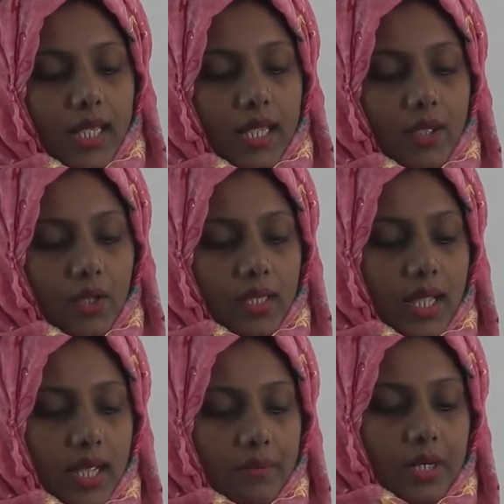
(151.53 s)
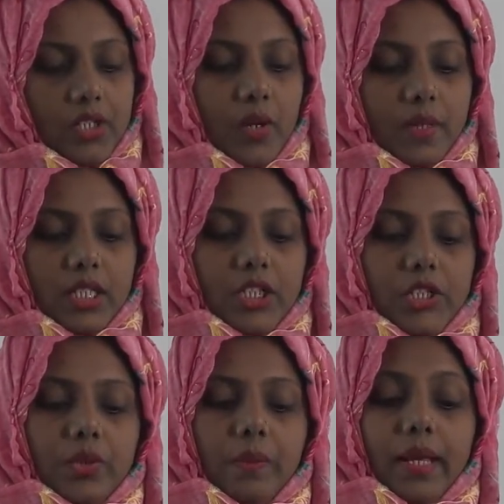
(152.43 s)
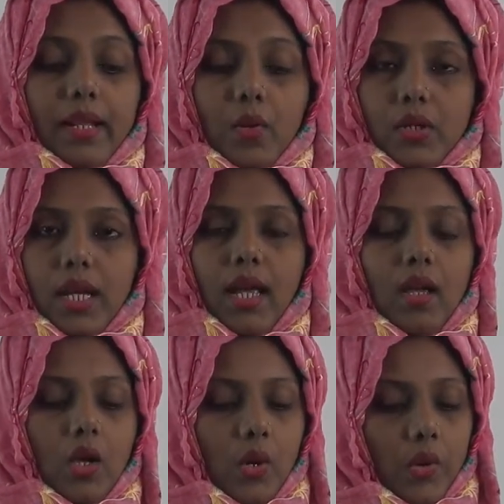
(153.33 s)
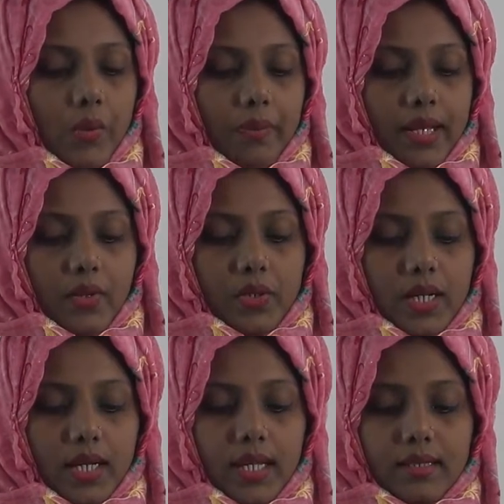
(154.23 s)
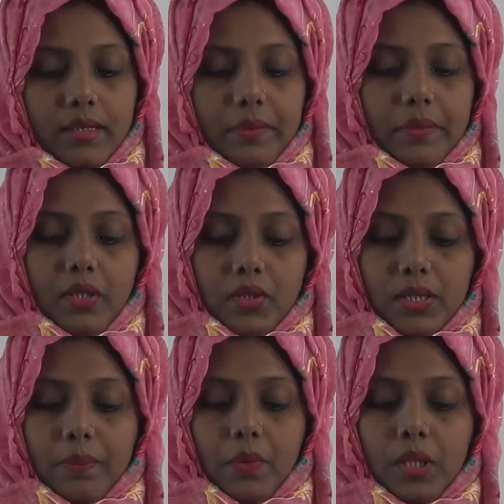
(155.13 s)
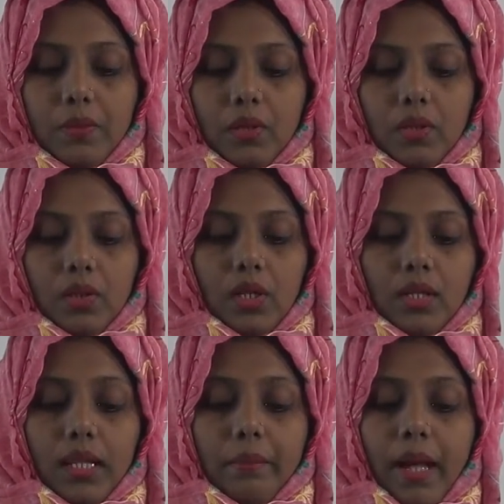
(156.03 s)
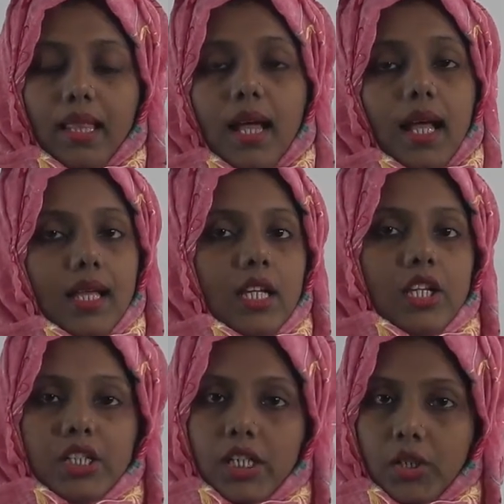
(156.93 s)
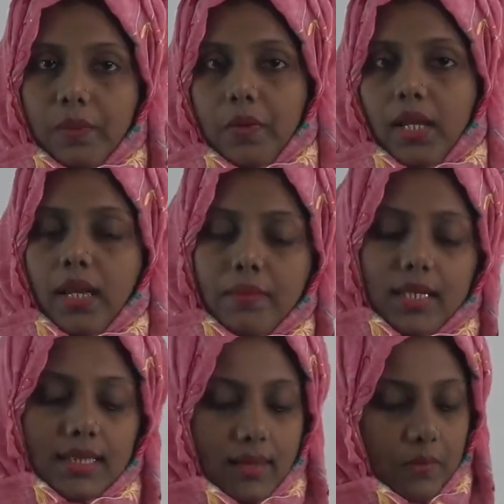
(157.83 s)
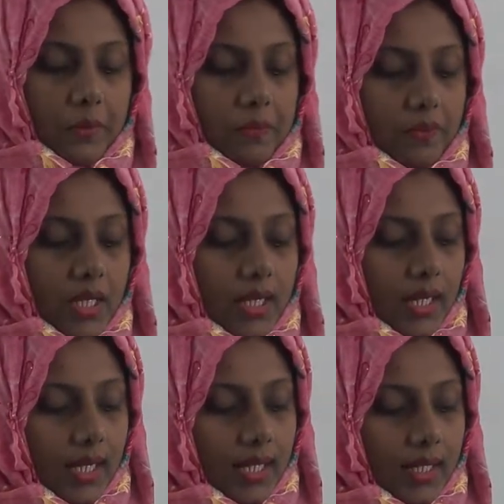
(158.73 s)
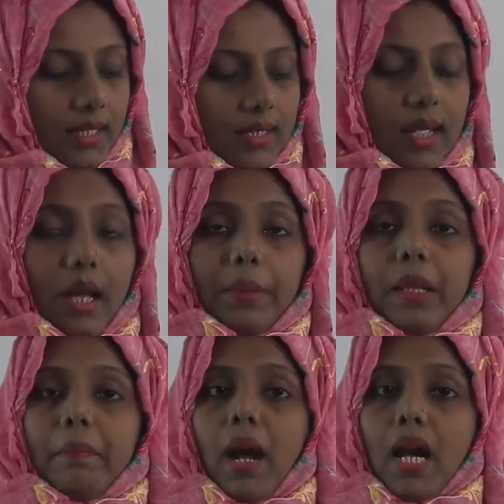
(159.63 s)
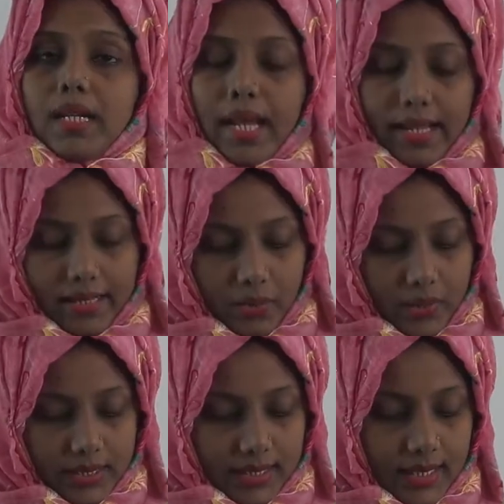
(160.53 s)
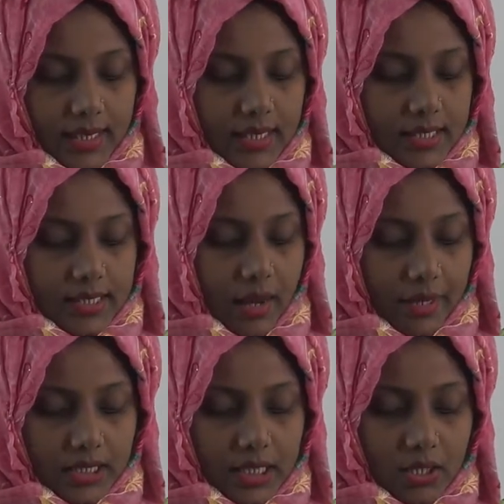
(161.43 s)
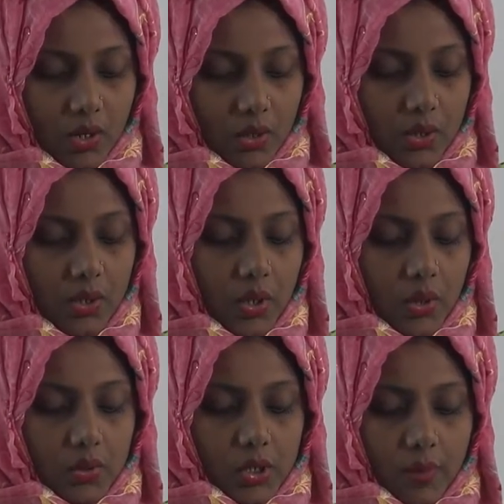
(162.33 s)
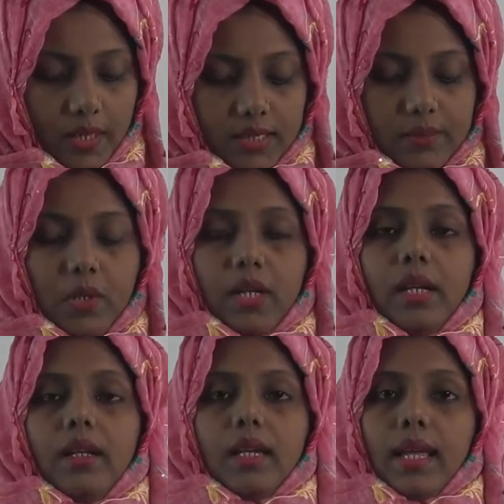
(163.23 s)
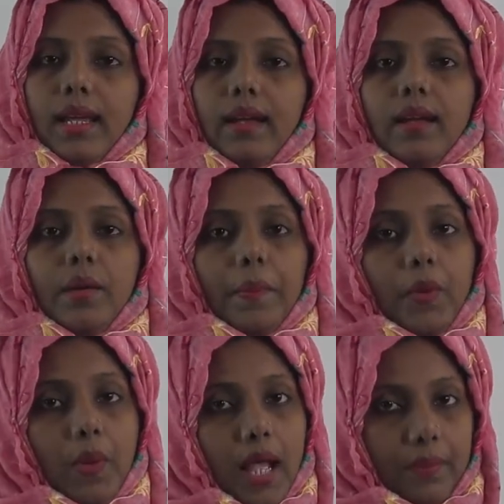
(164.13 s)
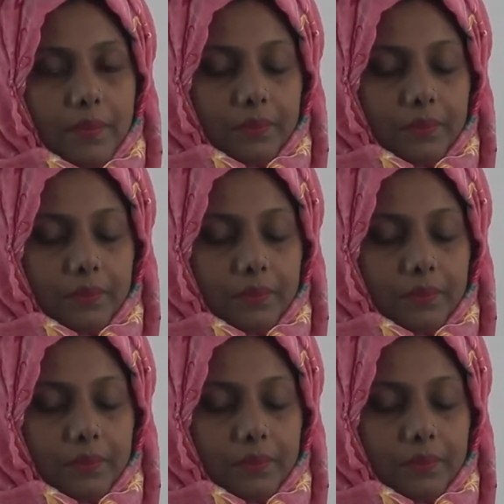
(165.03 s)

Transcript: এ অধ্যায়ে আমরা সমাজে শিশু বেড়ে ওঠা ও বেড়ে ওঠার ক্ষেত্রে বিভিন্ন যে প্রতিবন্ধকতা অর্থাৎ বাধা সে সম্পর্কেই আমরা জানব এখানে আমাদের পাঠ একে রয়েছে সামাজিকীকরণ ও সমাজ জীবনের এর প্রভাব